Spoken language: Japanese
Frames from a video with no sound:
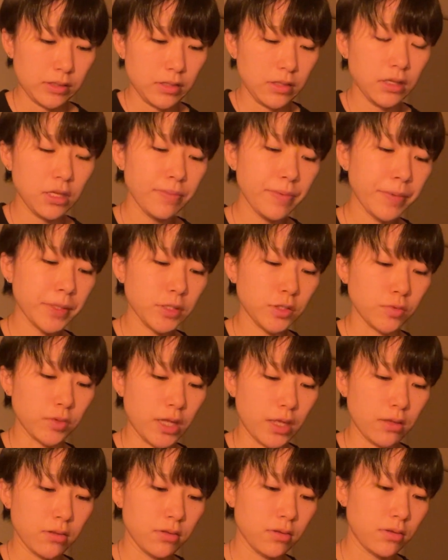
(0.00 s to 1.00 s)
ニキビパッチを
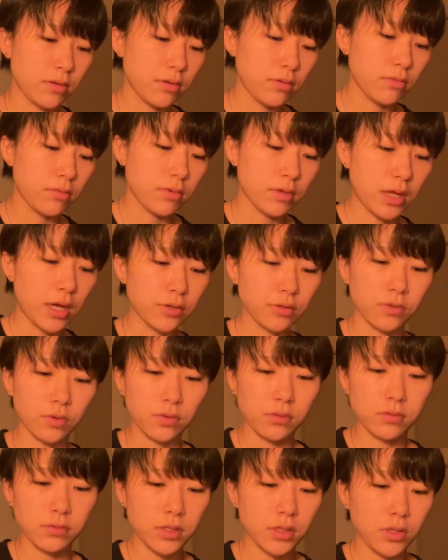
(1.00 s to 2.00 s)
ね、貼る
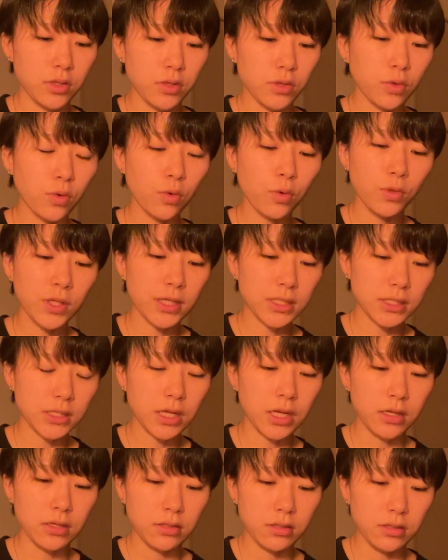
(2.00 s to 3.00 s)
と心なし
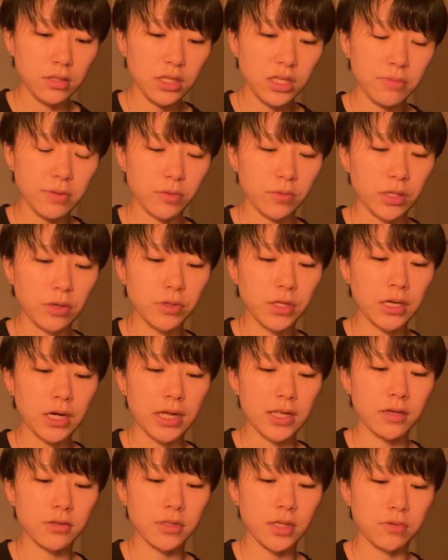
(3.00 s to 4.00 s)
かニキビの治りが
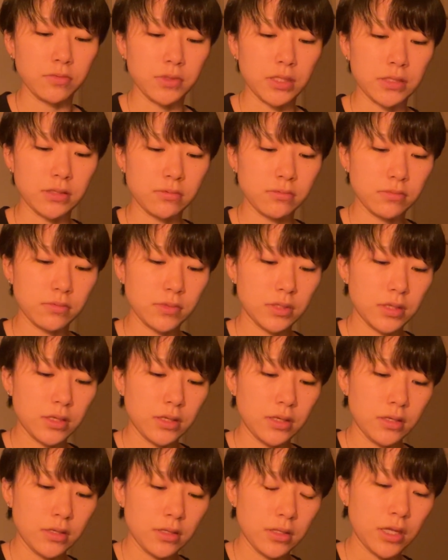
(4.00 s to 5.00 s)
早くなるんです
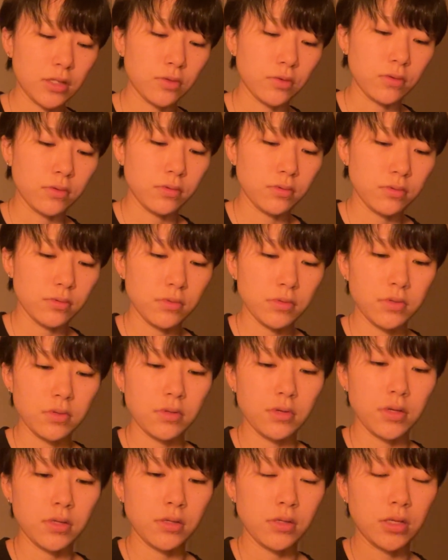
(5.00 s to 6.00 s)
であと
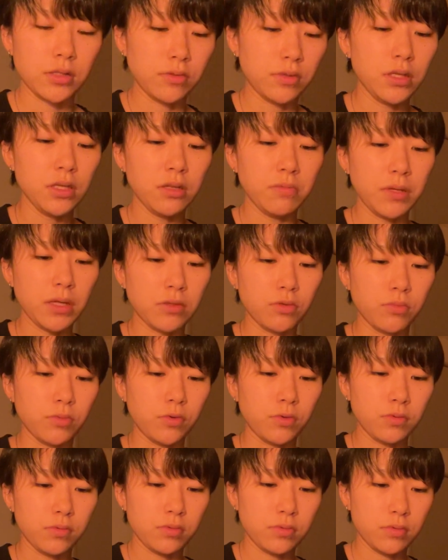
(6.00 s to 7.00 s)
あのニキビ跡も